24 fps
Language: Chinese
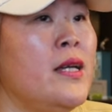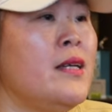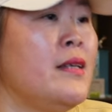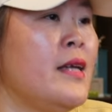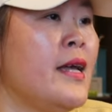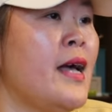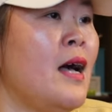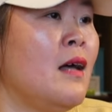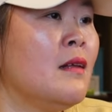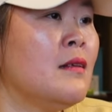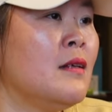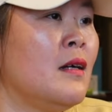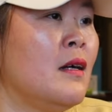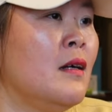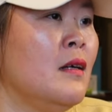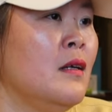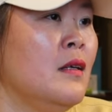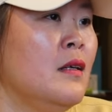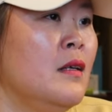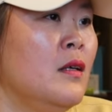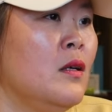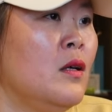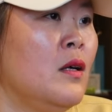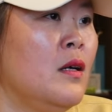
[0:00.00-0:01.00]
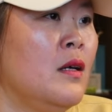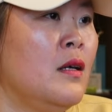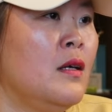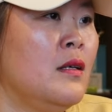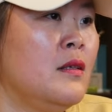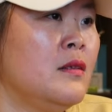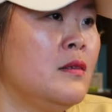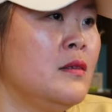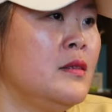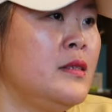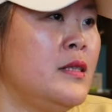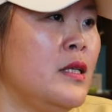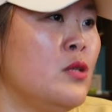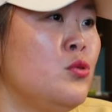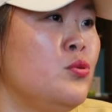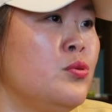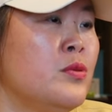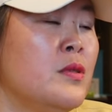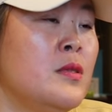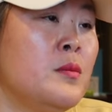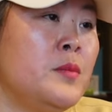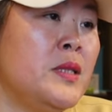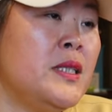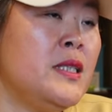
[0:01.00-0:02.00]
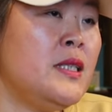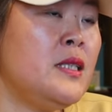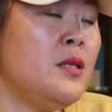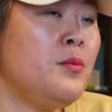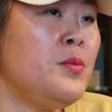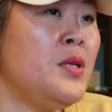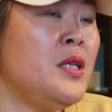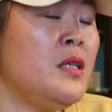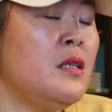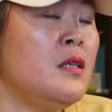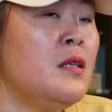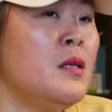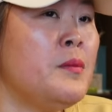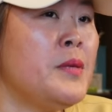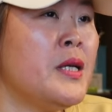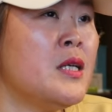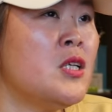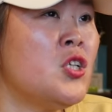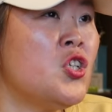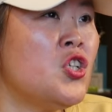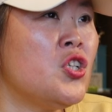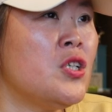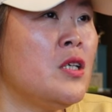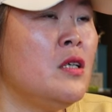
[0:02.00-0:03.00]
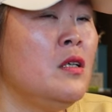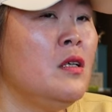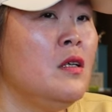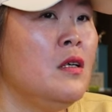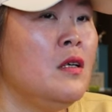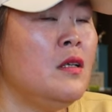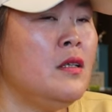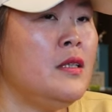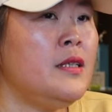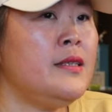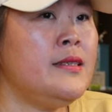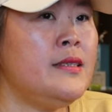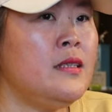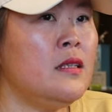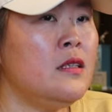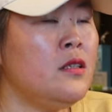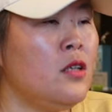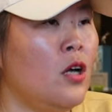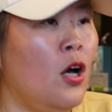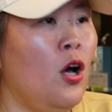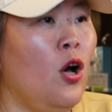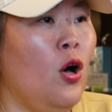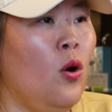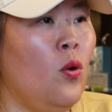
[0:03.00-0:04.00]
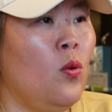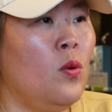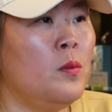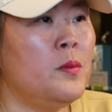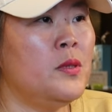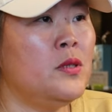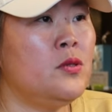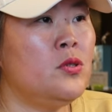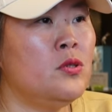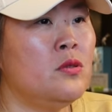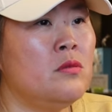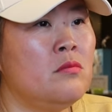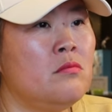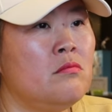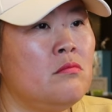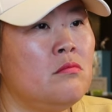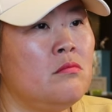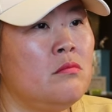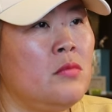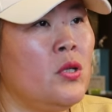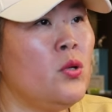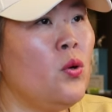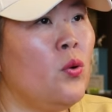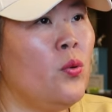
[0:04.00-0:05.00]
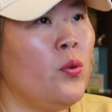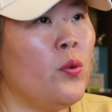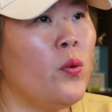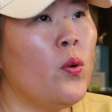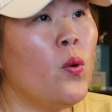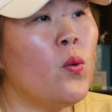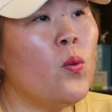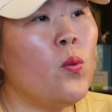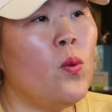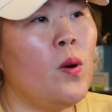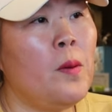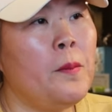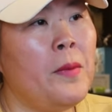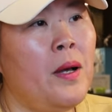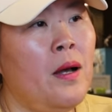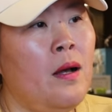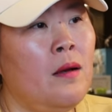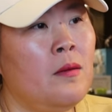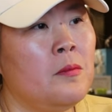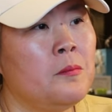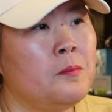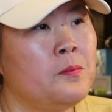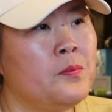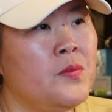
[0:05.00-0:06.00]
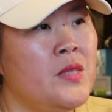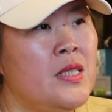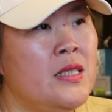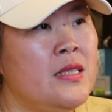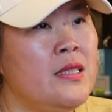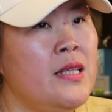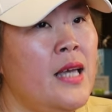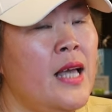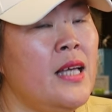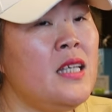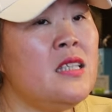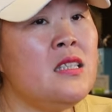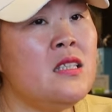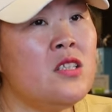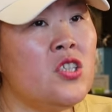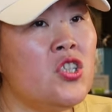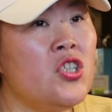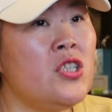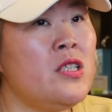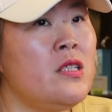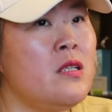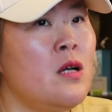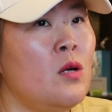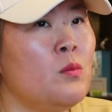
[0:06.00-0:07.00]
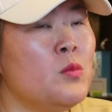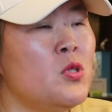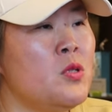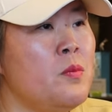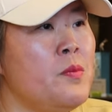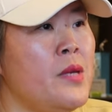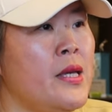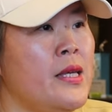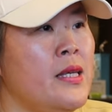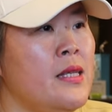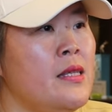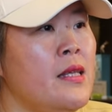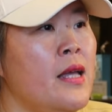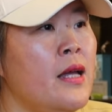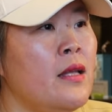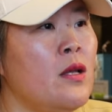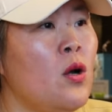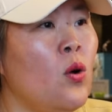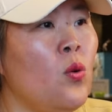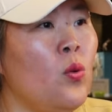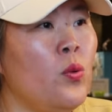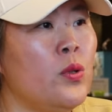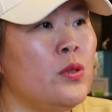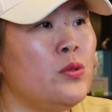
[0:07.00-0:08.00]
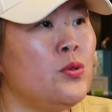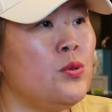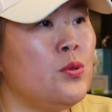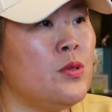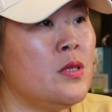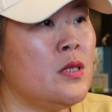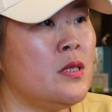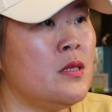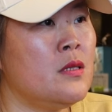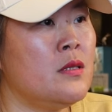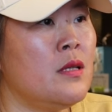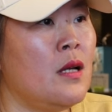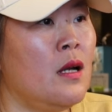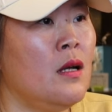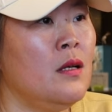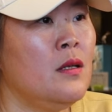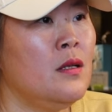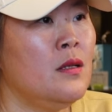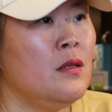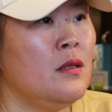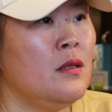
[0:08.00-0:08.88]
内那样的呃接触的那么亲密。特别是疫情以后，我们就没有回过国嘛。以前疫情之前，我们是每一年要回去一次的。